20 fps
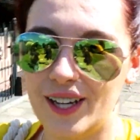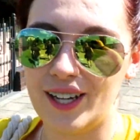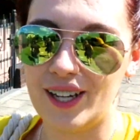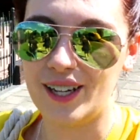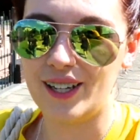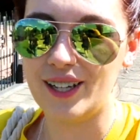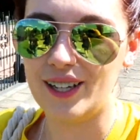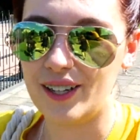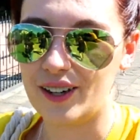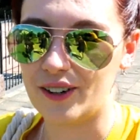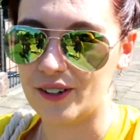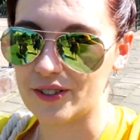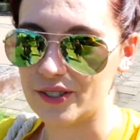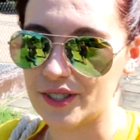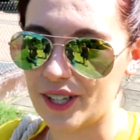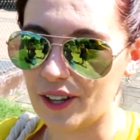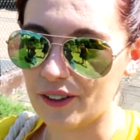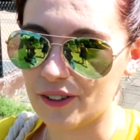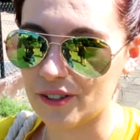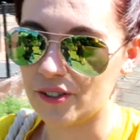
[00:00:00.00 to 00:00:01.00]
e,
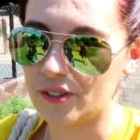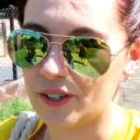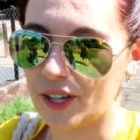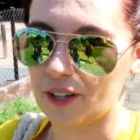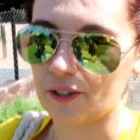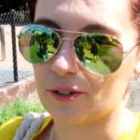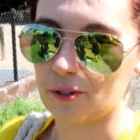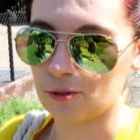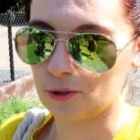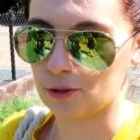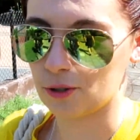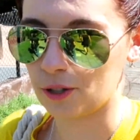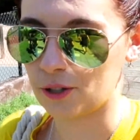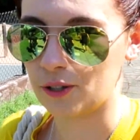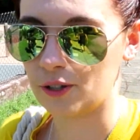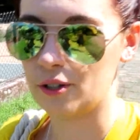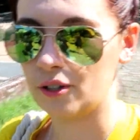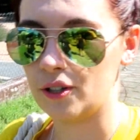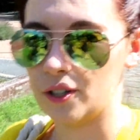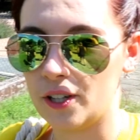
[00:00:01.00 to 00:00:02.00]
ostatnio jakoś
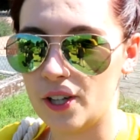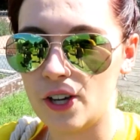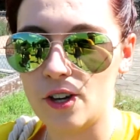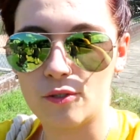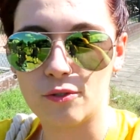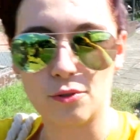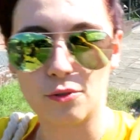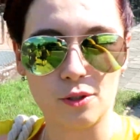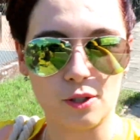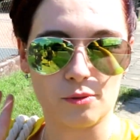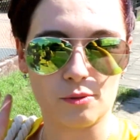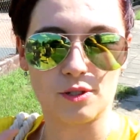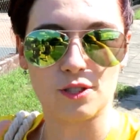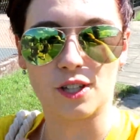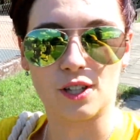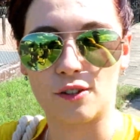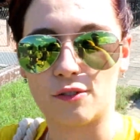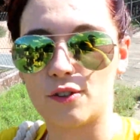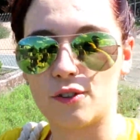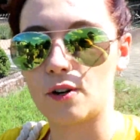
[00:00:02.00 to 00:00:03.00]
w którymś z
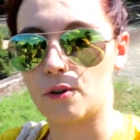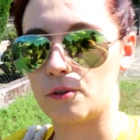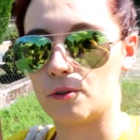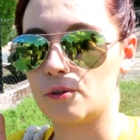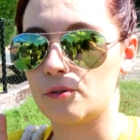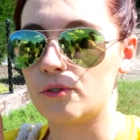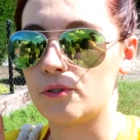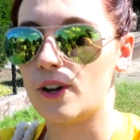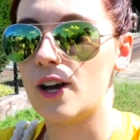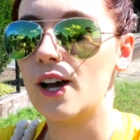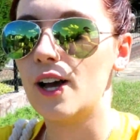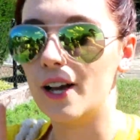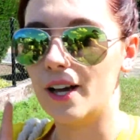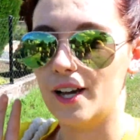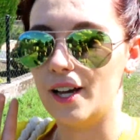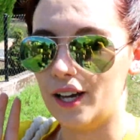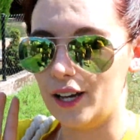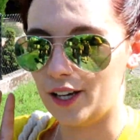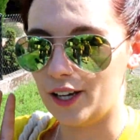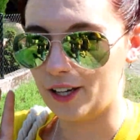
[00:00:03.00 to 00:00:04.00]
tych vlogów,
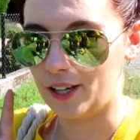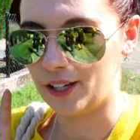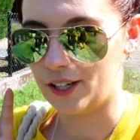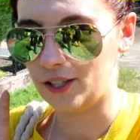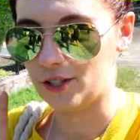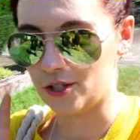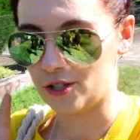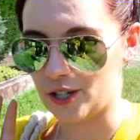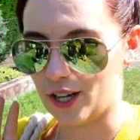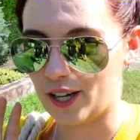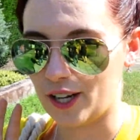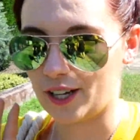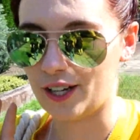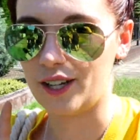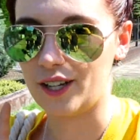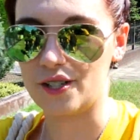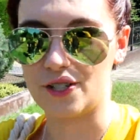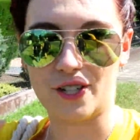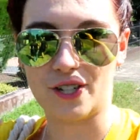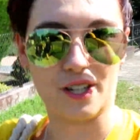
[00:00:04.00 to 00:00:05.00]
E,
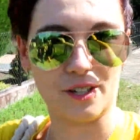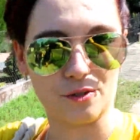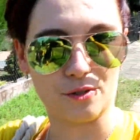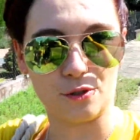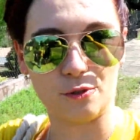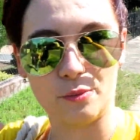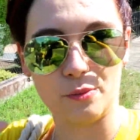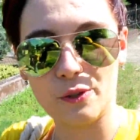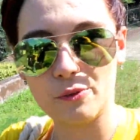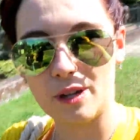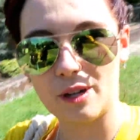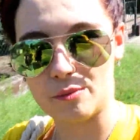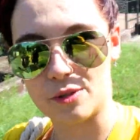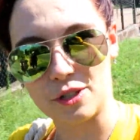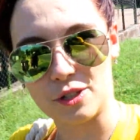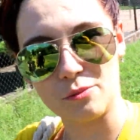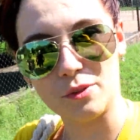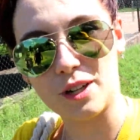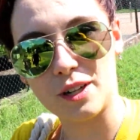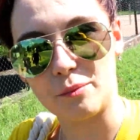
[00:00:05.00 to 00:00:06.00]
że, że je zgubiłam,
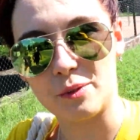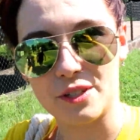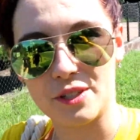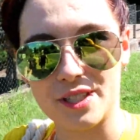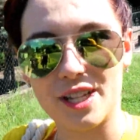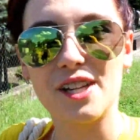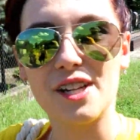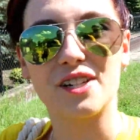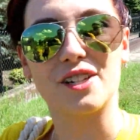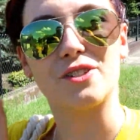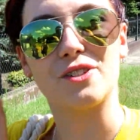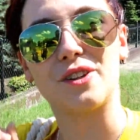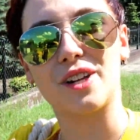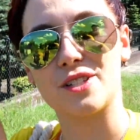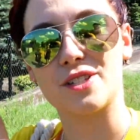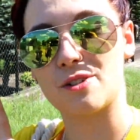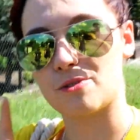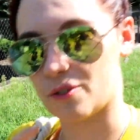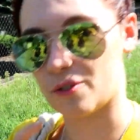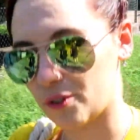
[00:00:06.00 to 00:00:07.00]
że nie mogłam ich znaleźć, a się
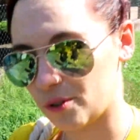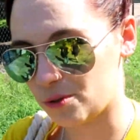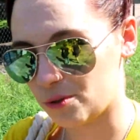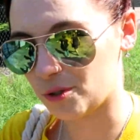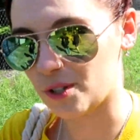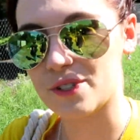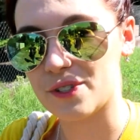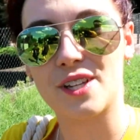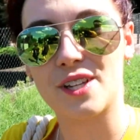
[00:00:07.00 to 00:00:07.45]
okazało, że w końcu się